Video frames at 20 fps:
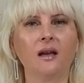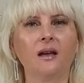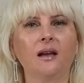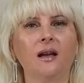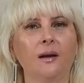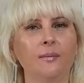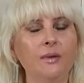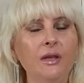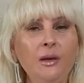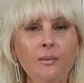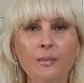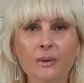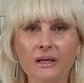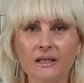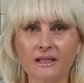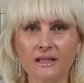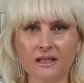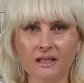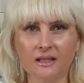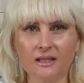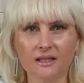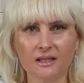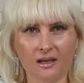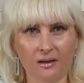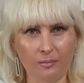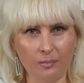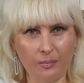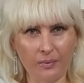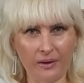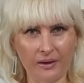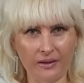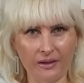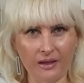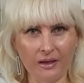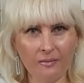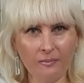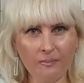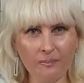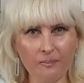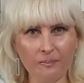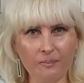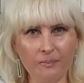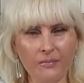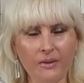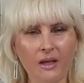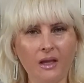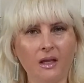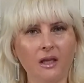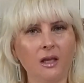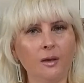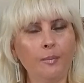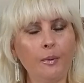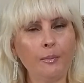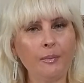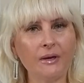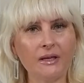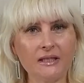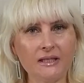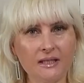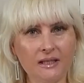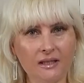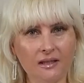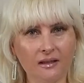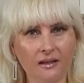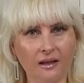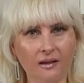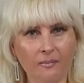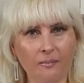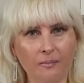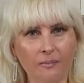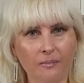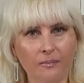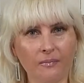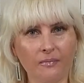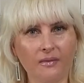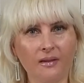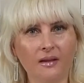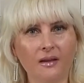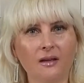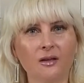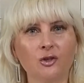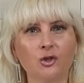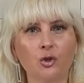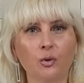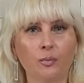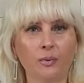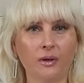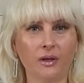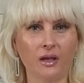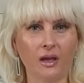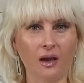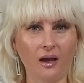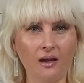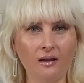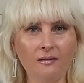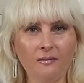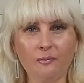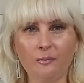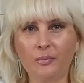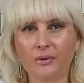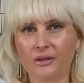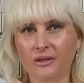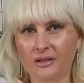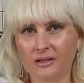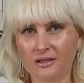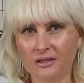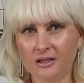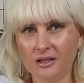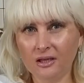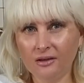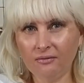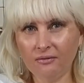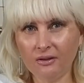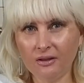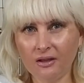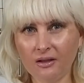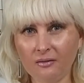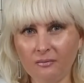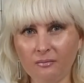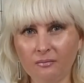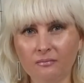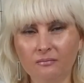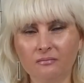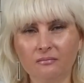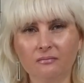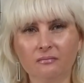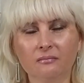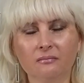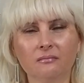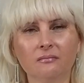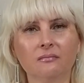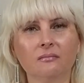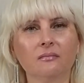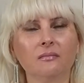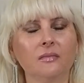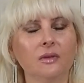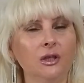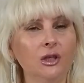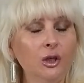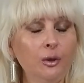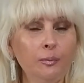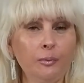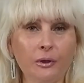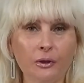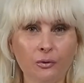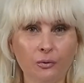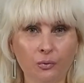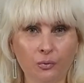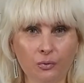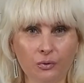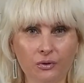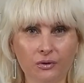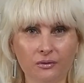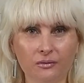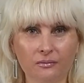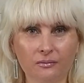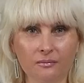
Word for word: Ко мне обратилась компания и попросила, чтобы я протестировала их продукт.